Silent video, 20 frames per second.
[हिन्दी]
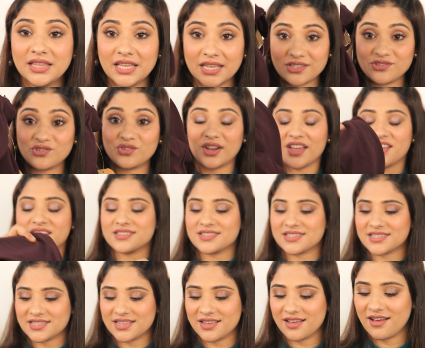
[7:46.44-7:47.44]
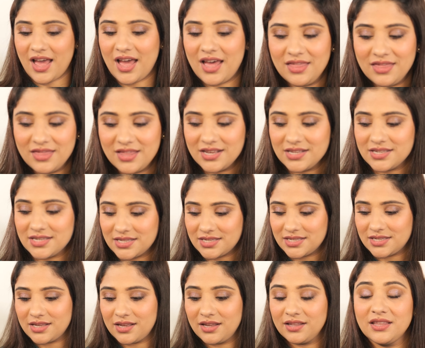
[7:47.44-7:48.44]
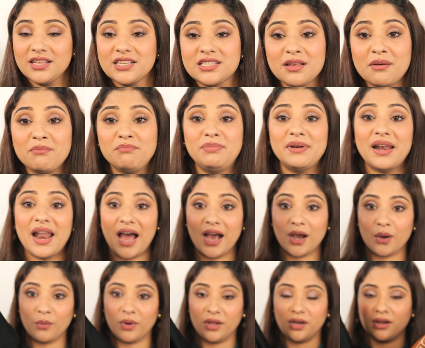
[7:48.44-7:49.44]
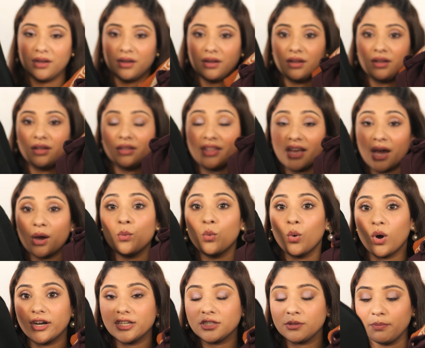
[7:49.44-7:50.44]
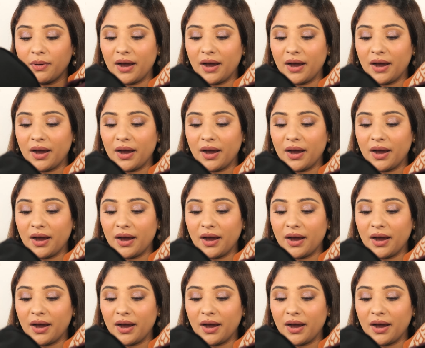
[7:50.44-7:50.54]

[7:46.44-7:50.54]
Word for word: दिस ड्रेस एंड दिस दिस ब्लैक वन दे आर वर्थ